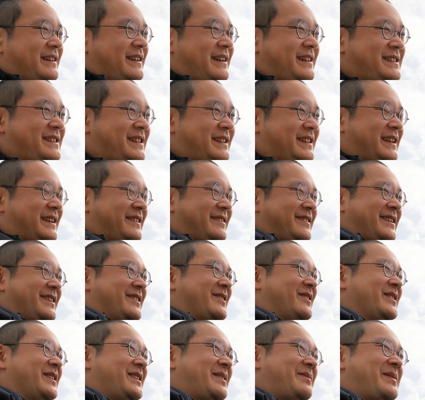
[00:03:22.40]
朝なのに
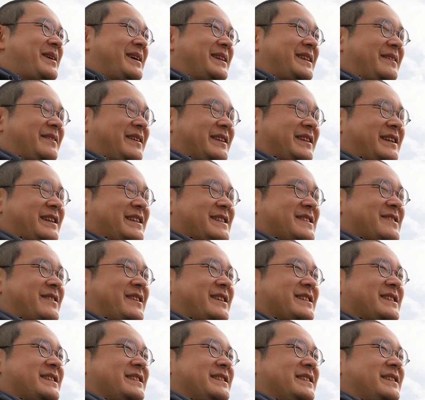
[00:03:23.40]
こんなバタバタ
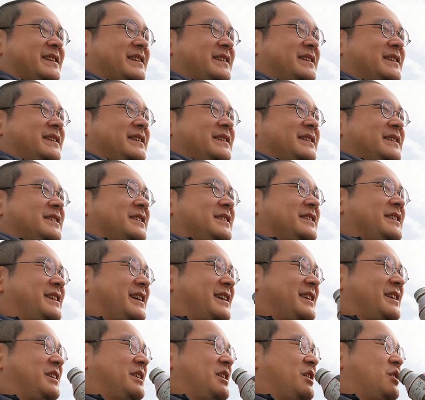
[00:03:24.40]
忙しい
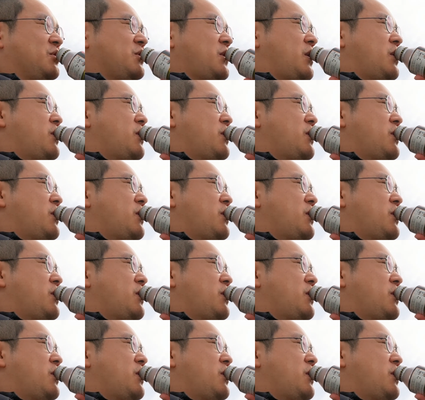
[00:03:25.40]
嫌だなっ